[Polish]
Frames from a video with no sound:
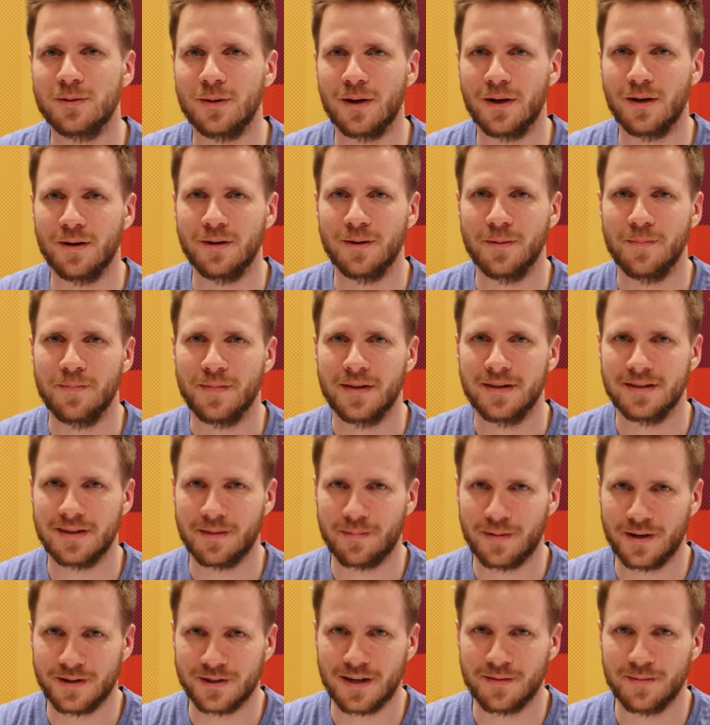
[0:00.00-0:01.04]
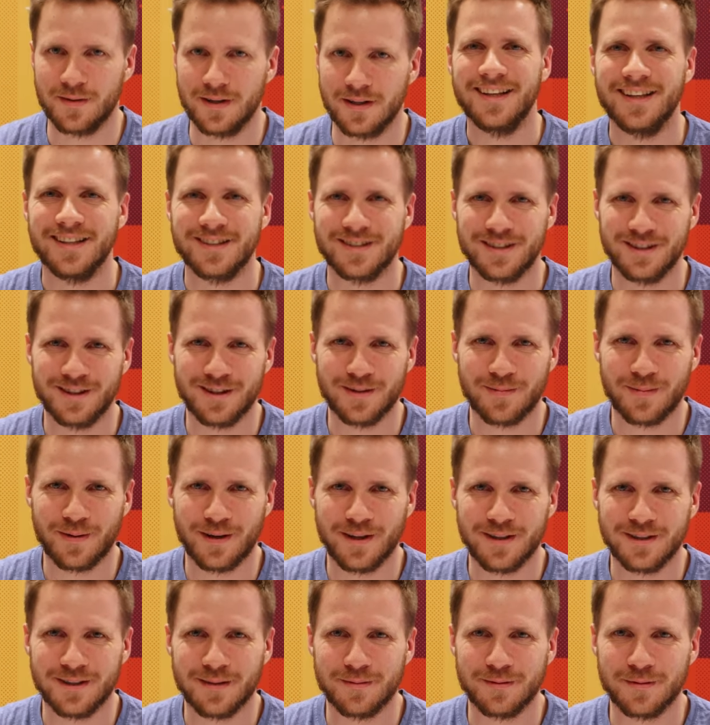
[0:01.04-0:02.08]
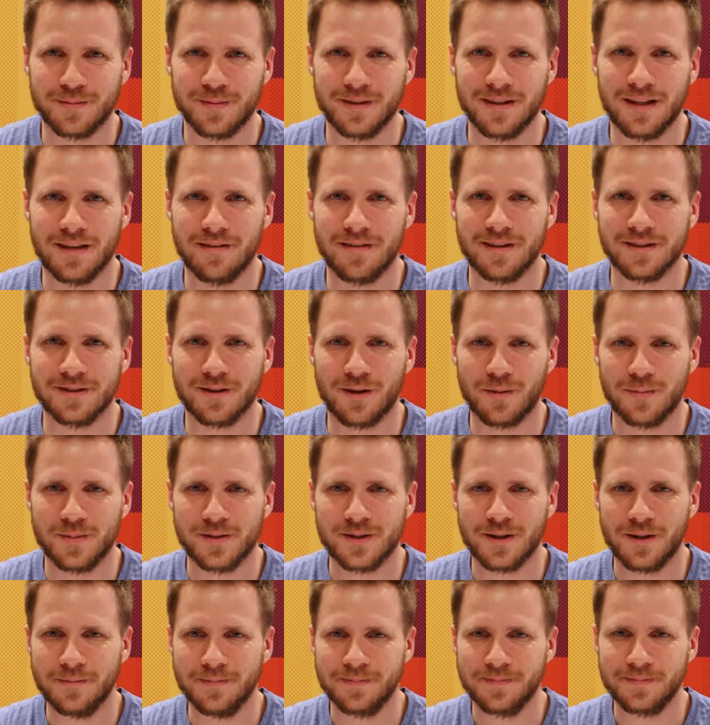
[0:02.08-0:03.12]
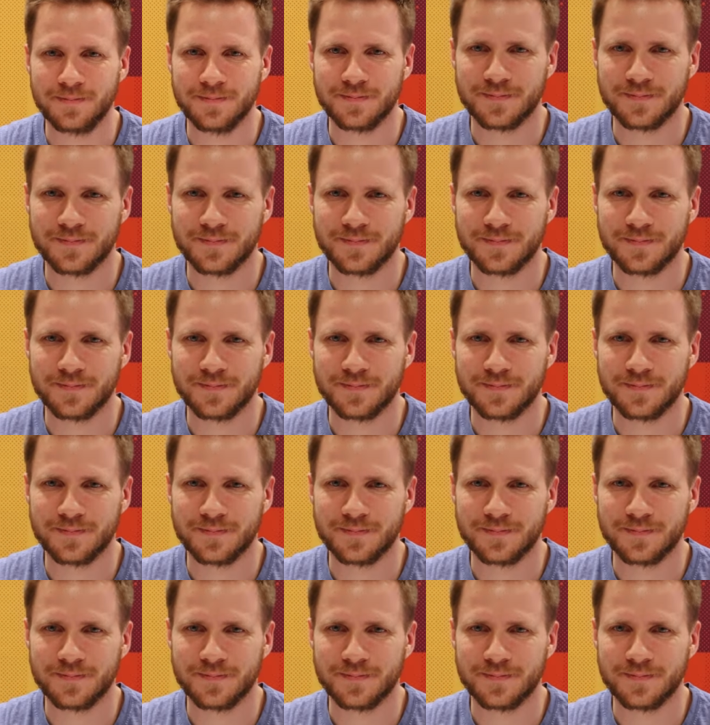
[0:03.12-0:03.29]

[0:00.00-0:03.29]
którego zapraszamy, jeżeli to pojęcie brzmi dla Was obco.